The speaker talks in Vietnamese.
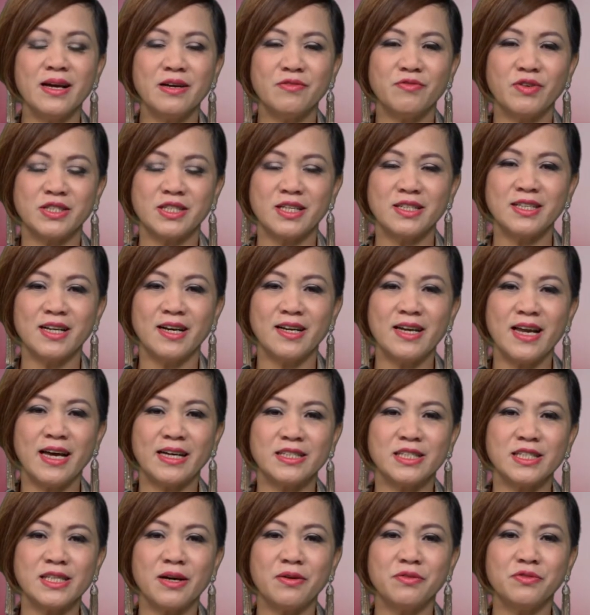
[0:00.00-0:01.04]
và sẽ trở lại
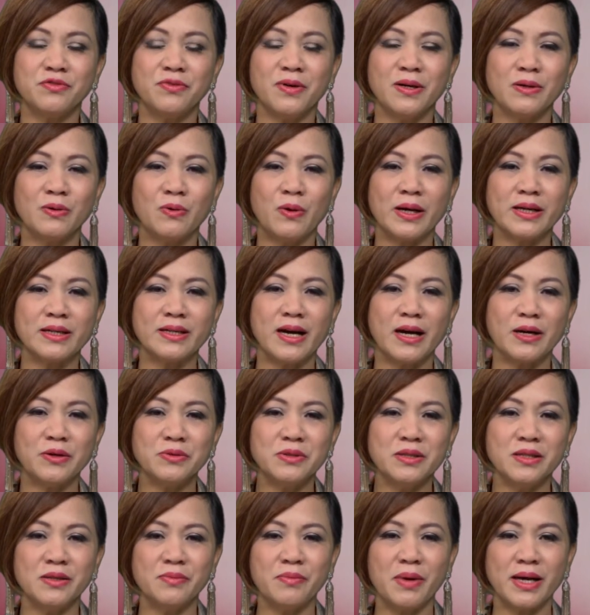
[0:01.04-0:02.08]
sau phần quảng cáo
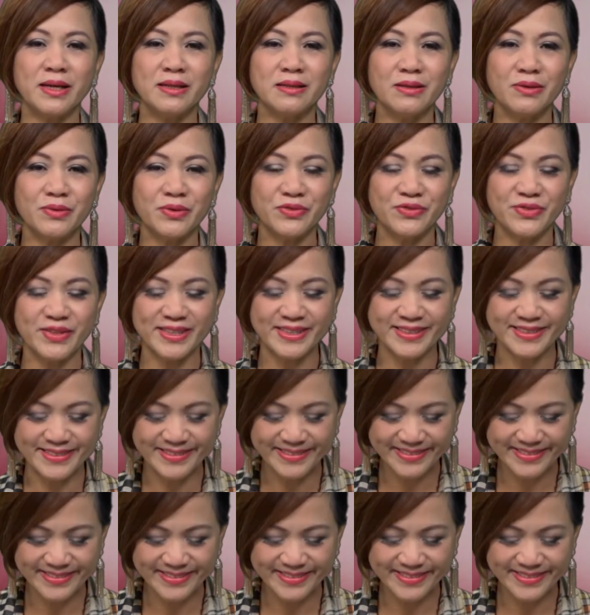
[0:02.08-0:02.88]
thương mại, thưa quý vị.